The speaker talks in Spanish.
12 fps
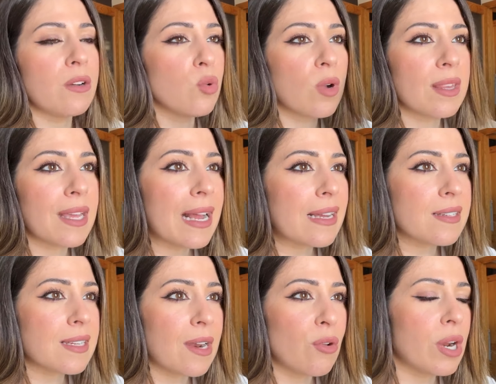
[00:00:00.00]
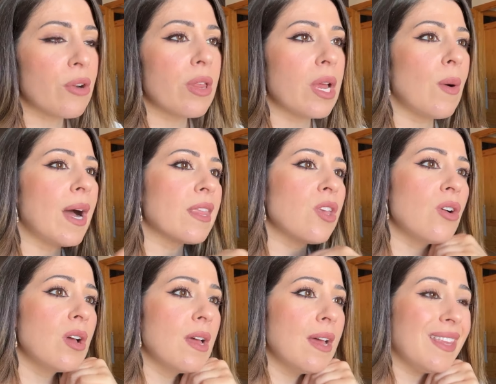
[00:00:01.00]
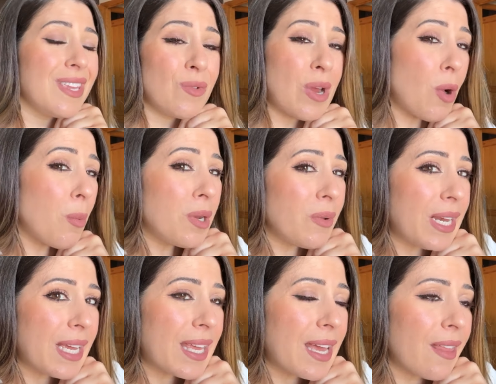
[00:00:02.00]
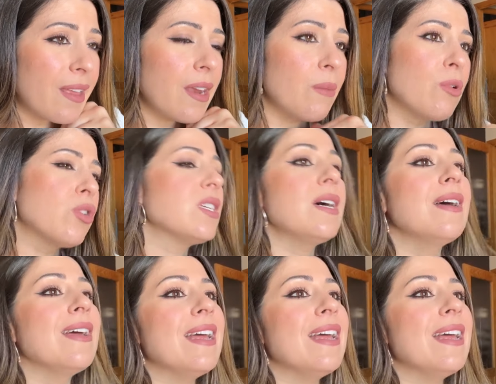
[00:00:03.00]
nunca te cansa a lo largo de los años tiene una voz privilegiada y hermosa